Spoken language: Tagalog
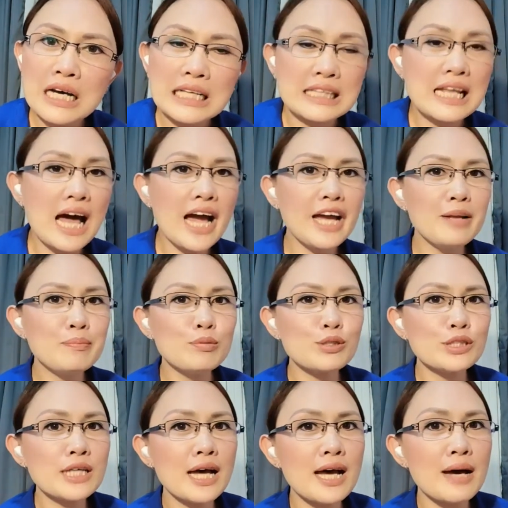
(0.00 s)
Dahil po
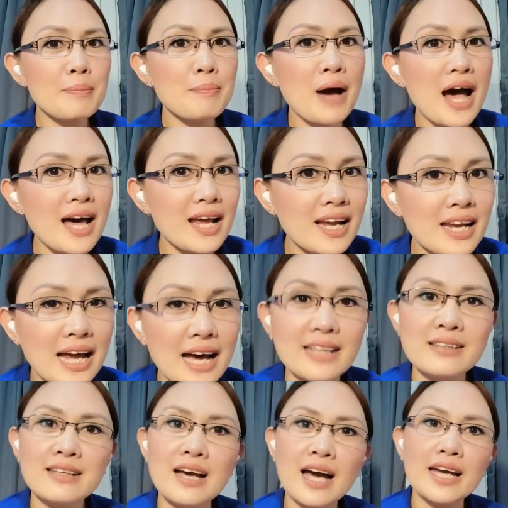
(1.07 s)
sa
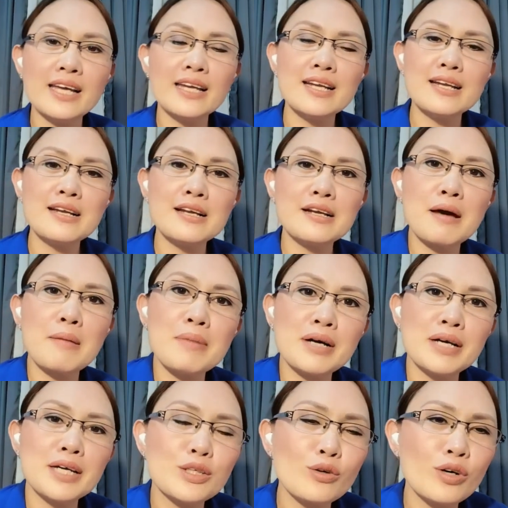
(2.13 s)
paaralan, gaya na nang
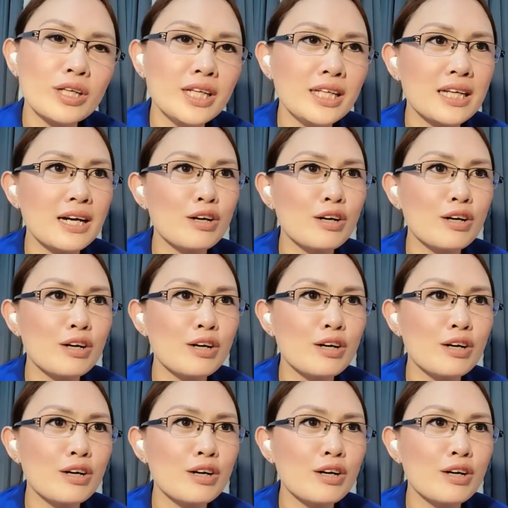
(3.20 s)
nabanggit nyo kanina,